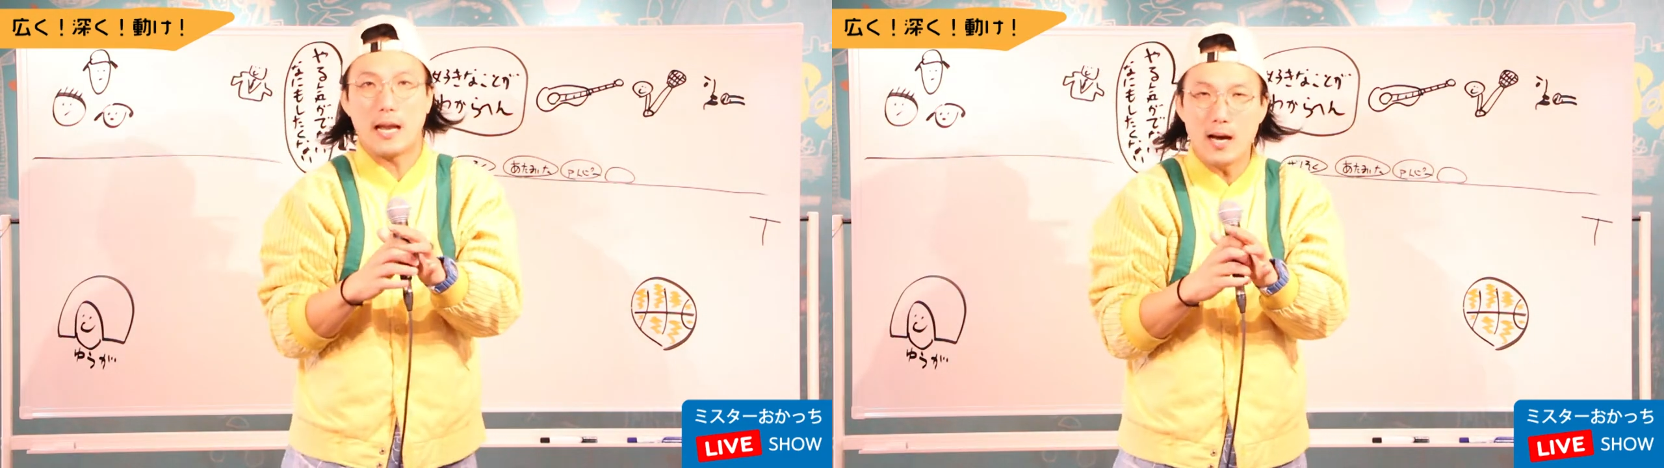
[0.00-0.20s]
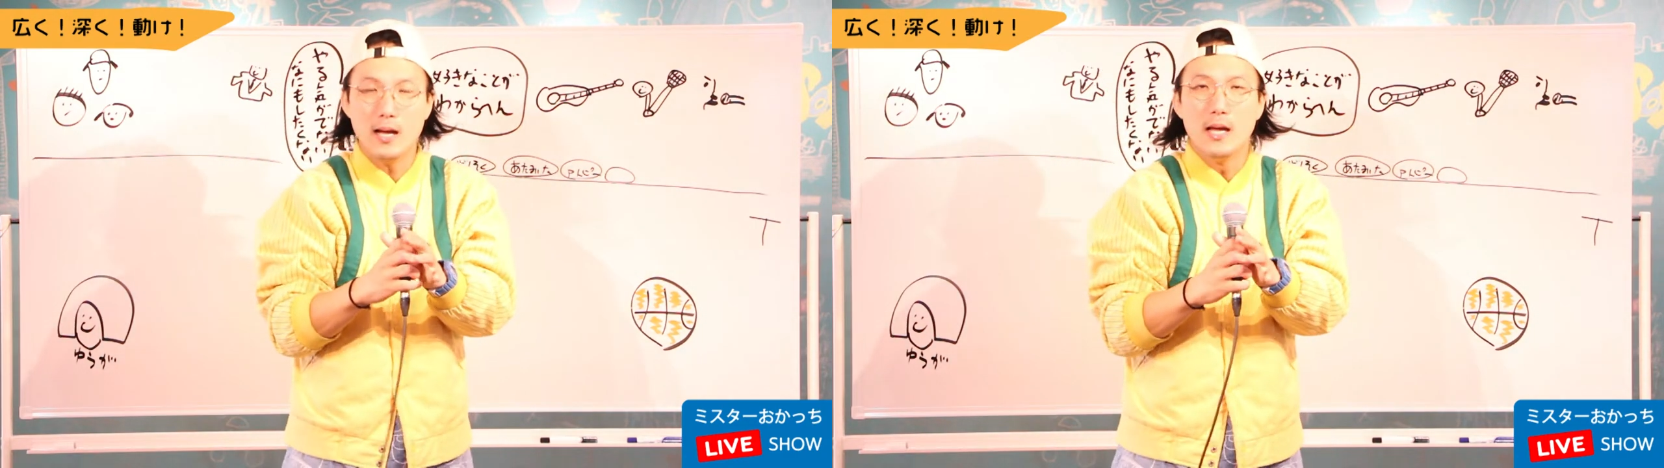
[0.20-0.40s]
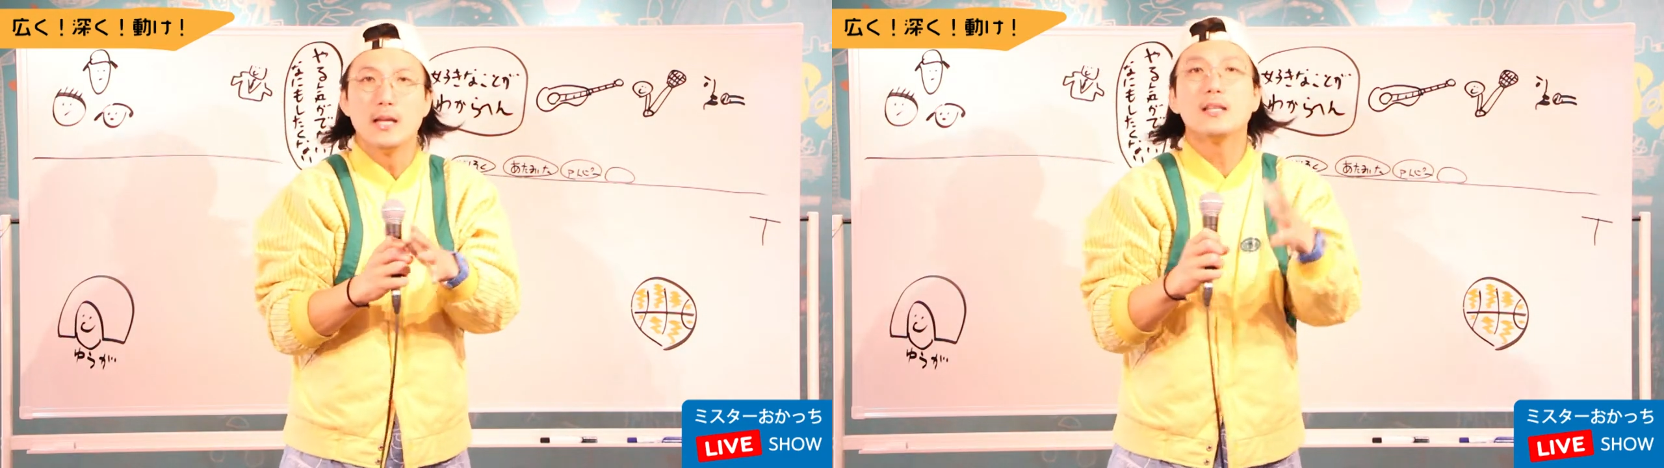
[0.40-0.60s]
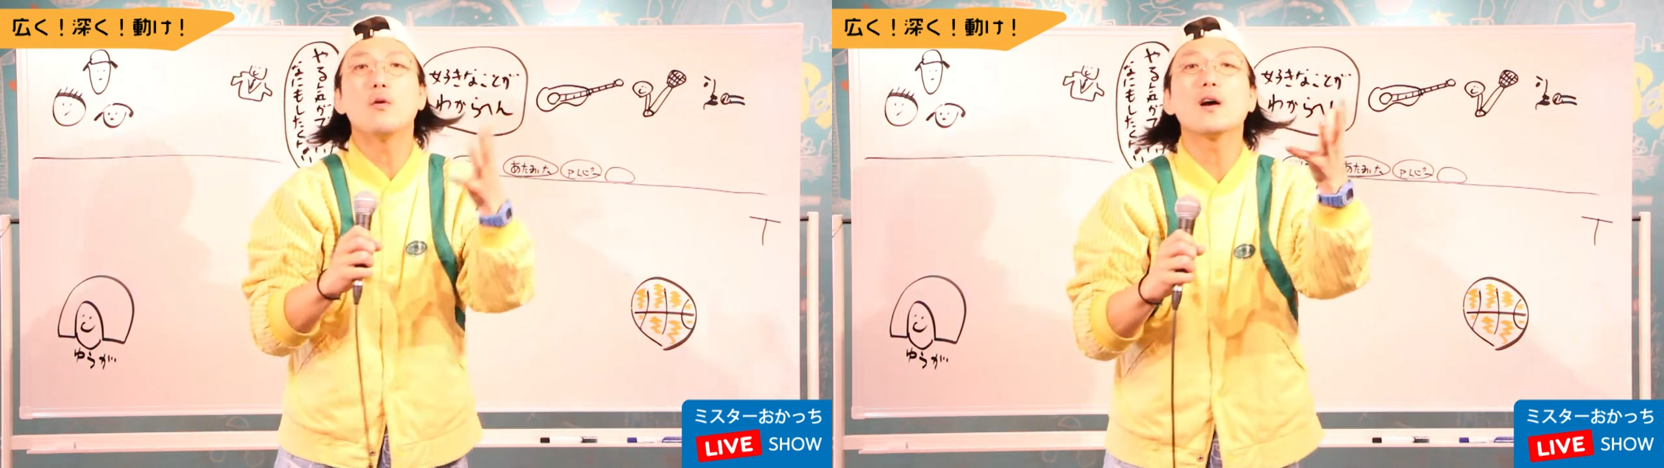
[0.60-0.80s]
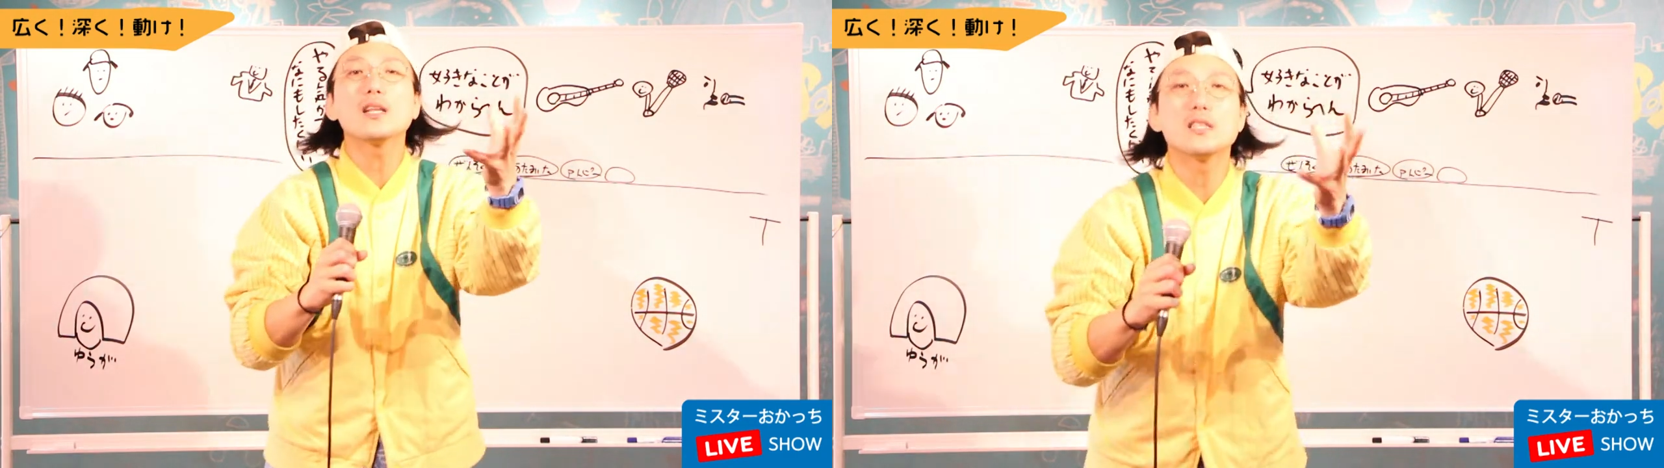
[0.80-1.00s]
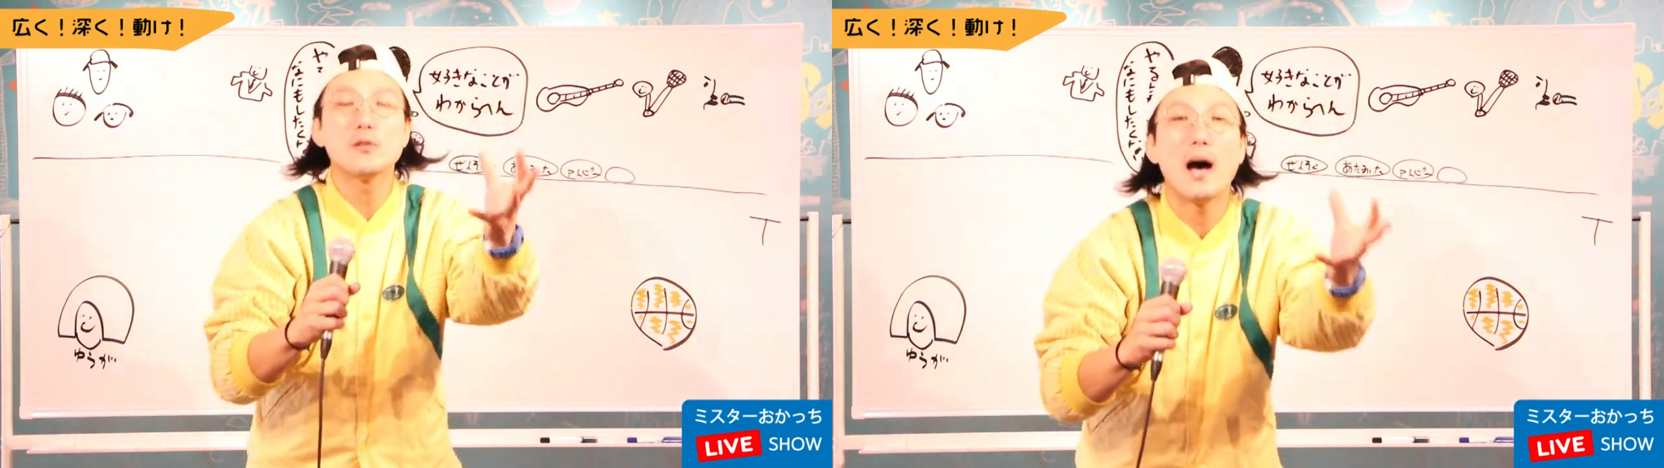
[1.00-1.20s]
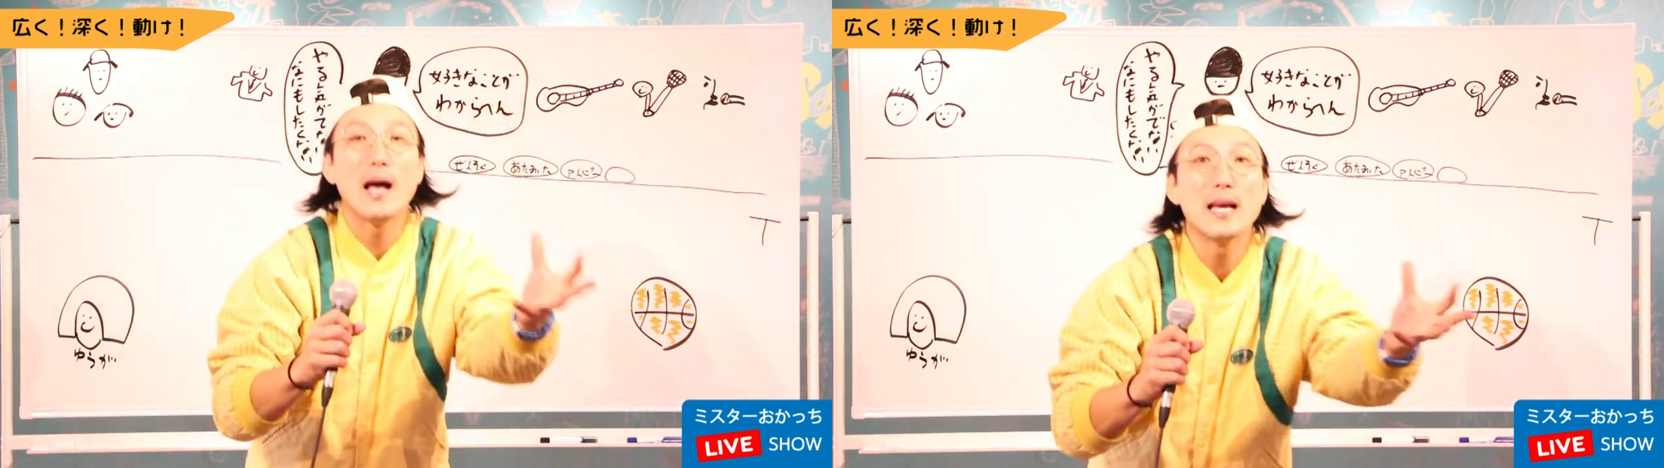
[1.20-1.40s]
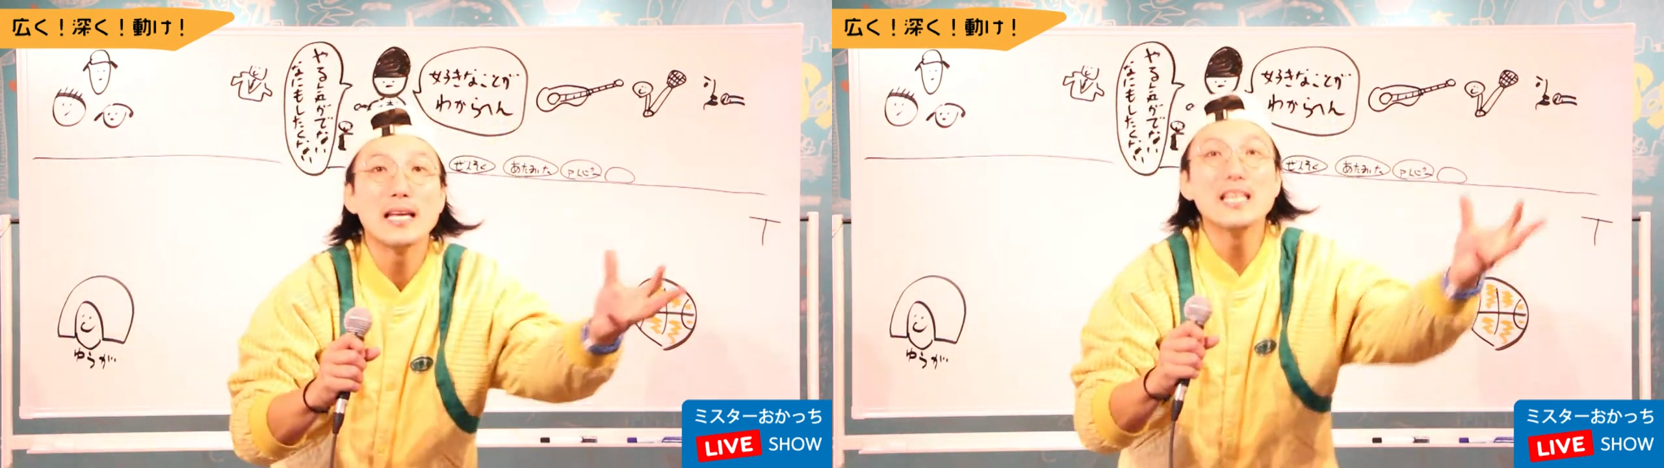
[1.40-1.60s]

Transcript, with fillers: なでおかっちは